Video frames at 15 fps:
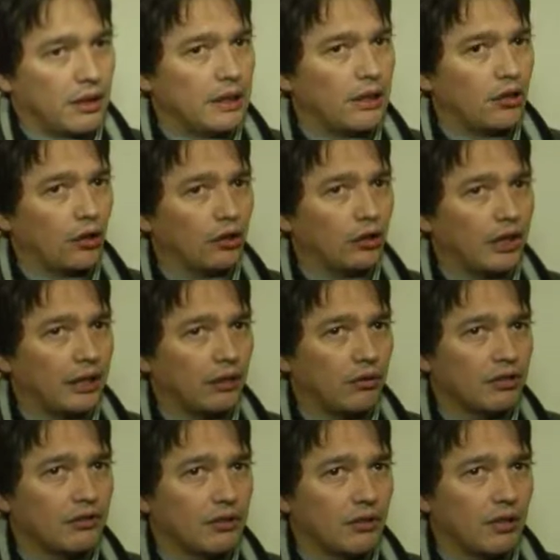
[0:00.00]
El
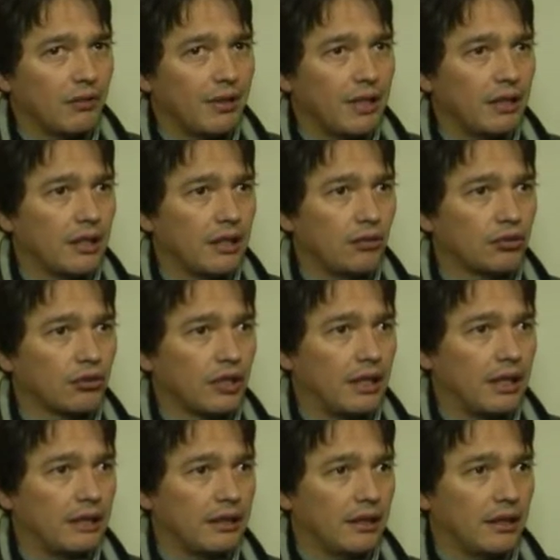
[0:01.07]
contacto ha sido a nivel
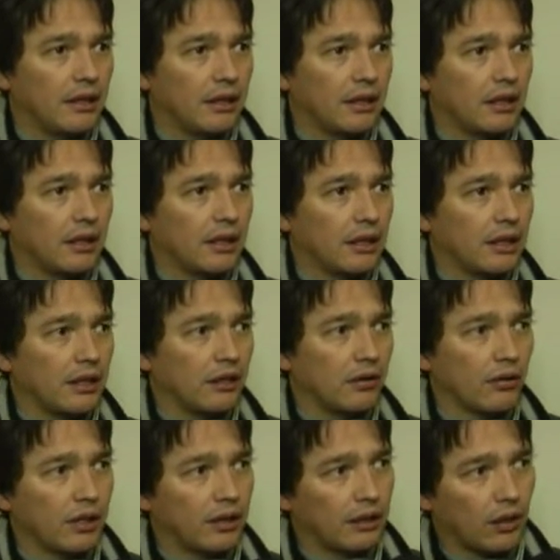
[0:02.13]
institucional desde
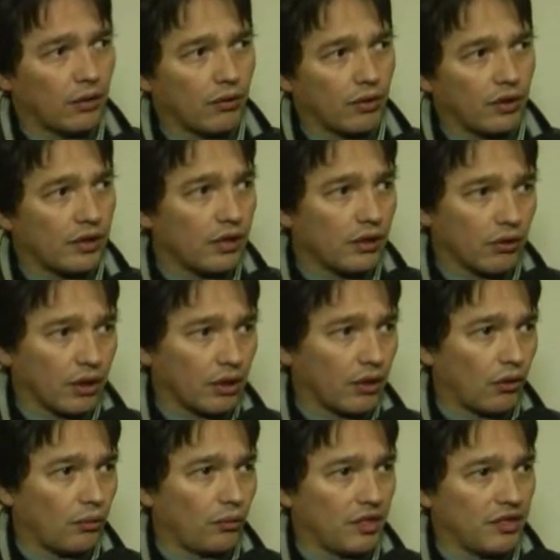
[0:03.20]
los estados, distintos
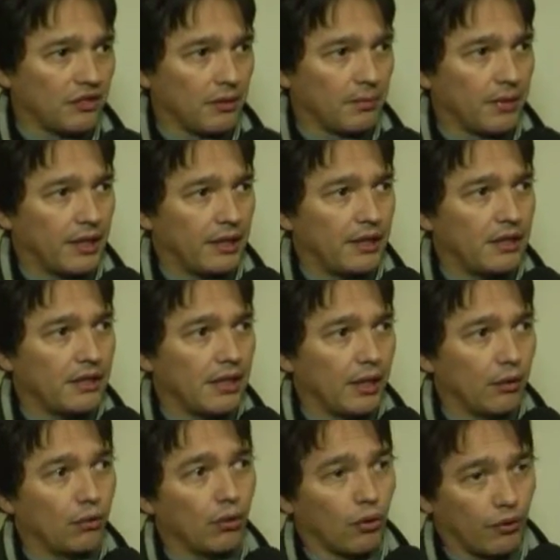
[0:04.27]
estados municipales y de
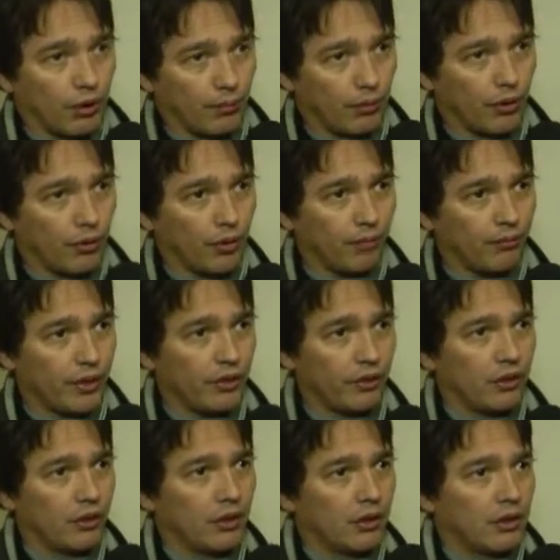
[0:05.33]
algunos cuerpos de bomberos
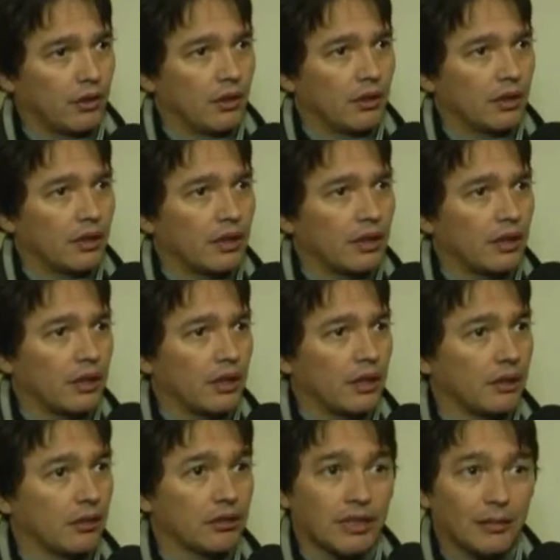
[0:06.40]

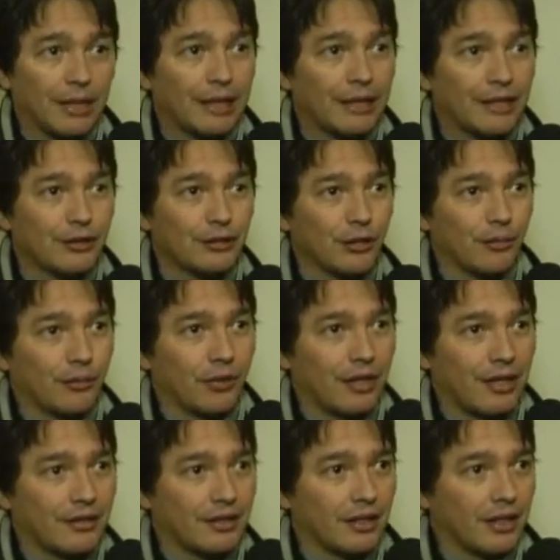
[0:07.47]
que nos llama la atención porque
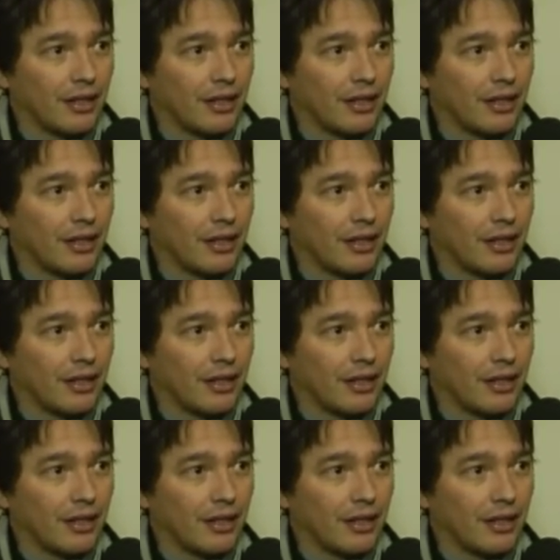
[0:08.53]
dicen